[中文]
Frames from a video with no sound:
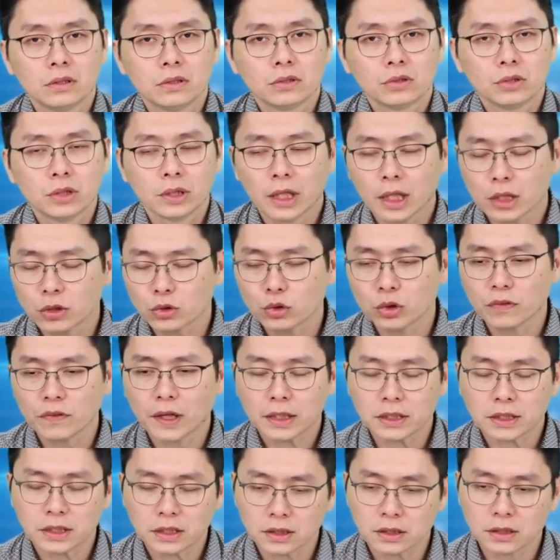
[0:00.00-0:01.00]
所以他说
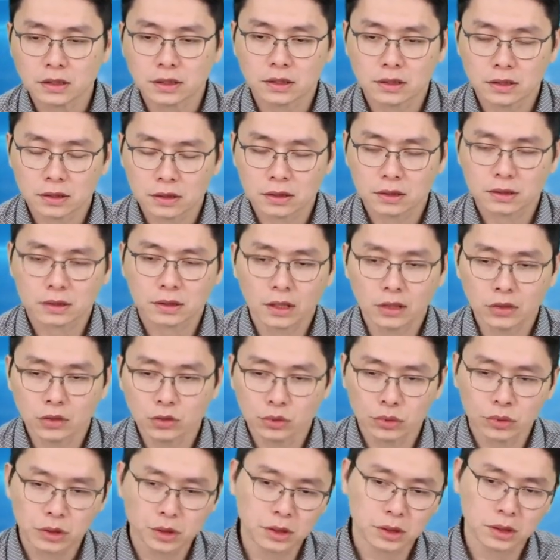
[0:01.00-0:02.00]
法其实跟
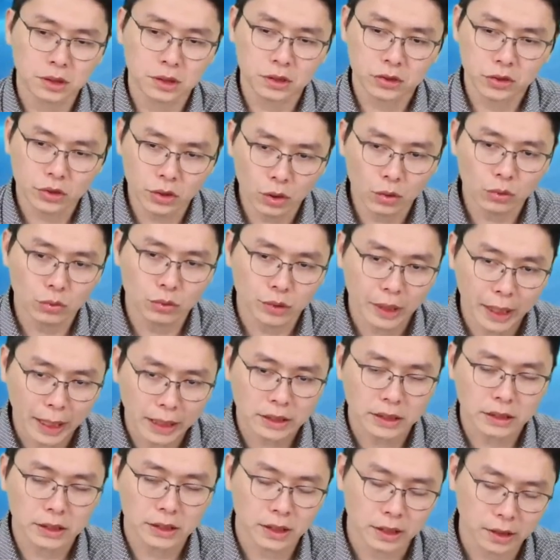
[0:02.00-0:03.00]
数字是优于台
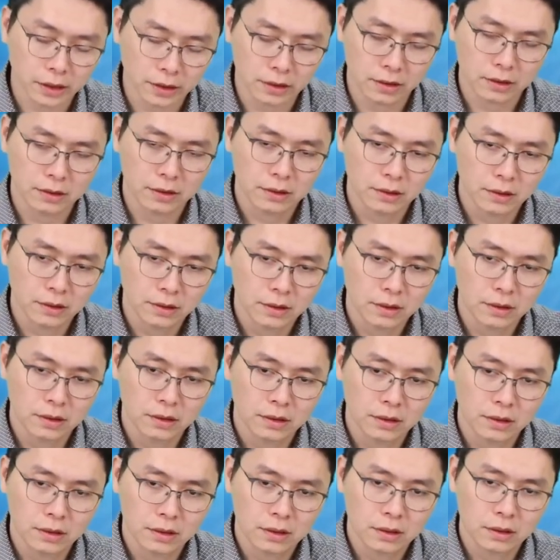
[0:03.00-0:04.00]
积电，
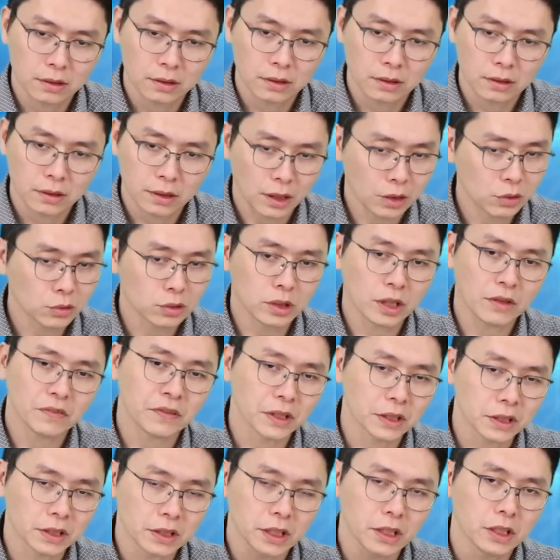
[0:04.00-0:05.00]
但股价
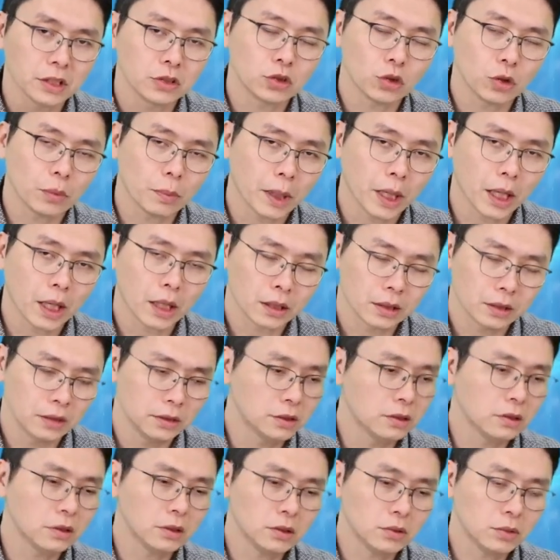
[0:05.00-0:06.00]
反而跌了 9%， 可
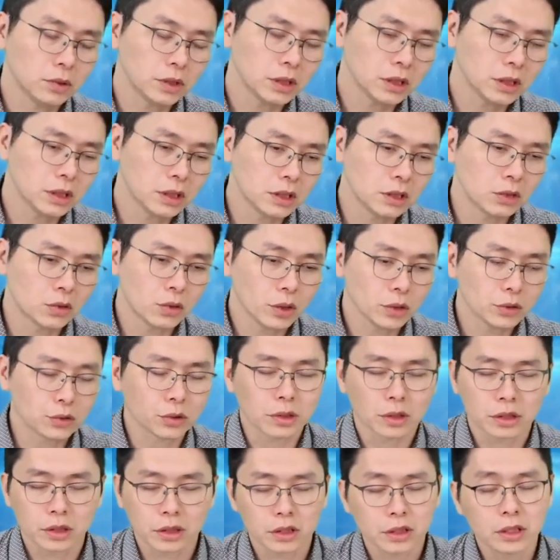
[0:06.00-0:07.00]
能是因为第1季亏
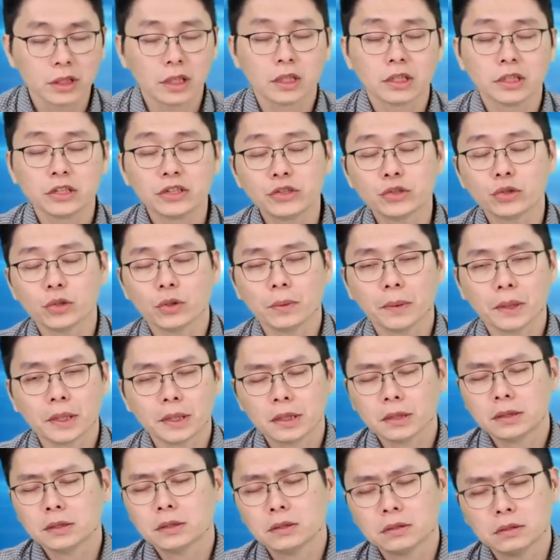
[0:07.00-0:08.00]
损了 0.09 吧，
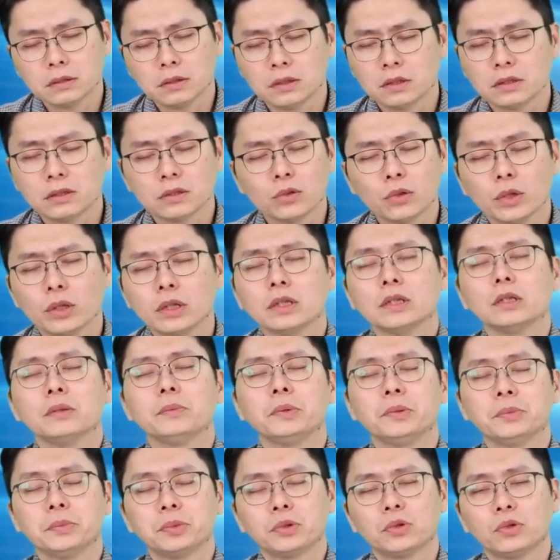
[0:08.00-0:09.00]
但是其实亏的也
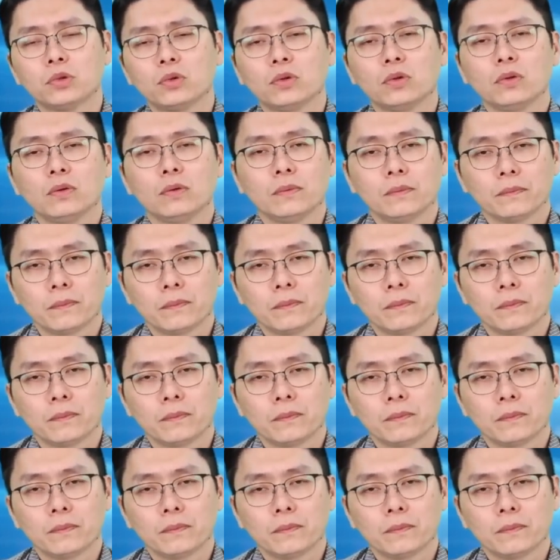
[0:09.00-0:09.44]
并不多。